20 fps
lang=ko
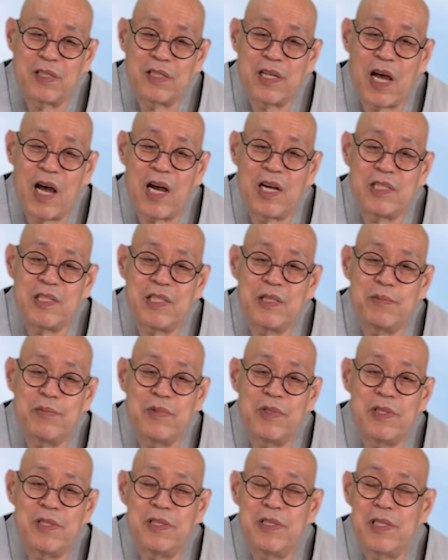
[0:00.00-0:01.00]

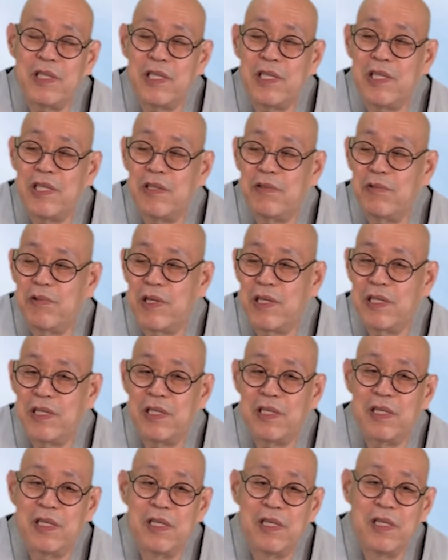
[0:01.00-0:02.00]
40년
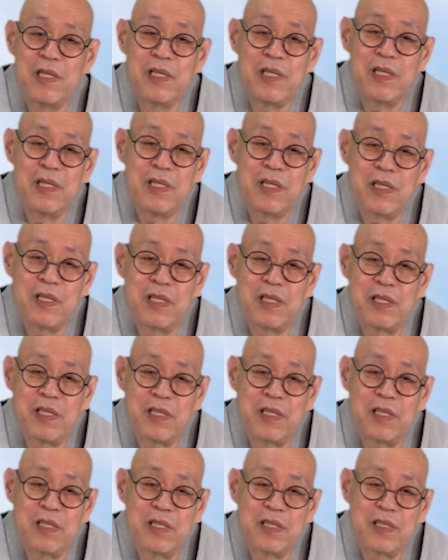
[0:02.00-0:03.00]
2월
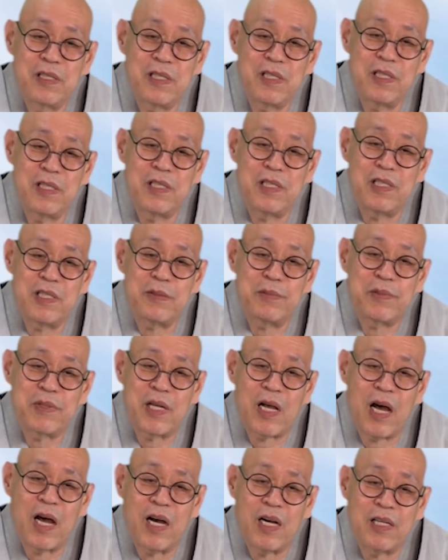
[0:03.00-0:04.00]
어,
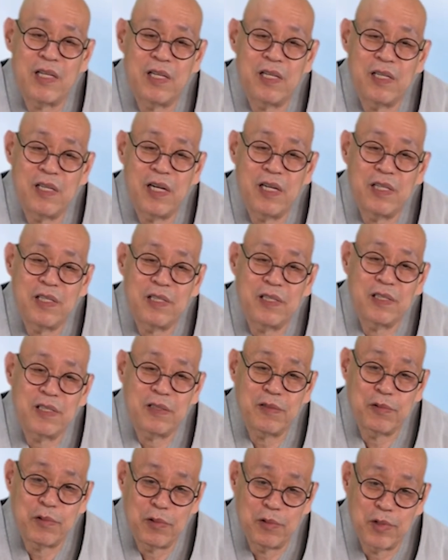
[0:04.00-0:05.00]
24일 날
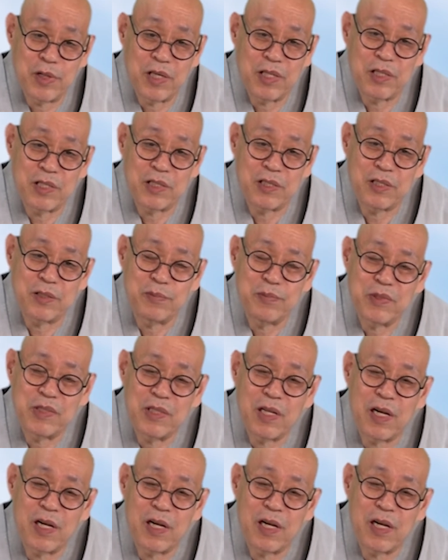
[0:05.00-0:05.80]
돌아가셨습니다.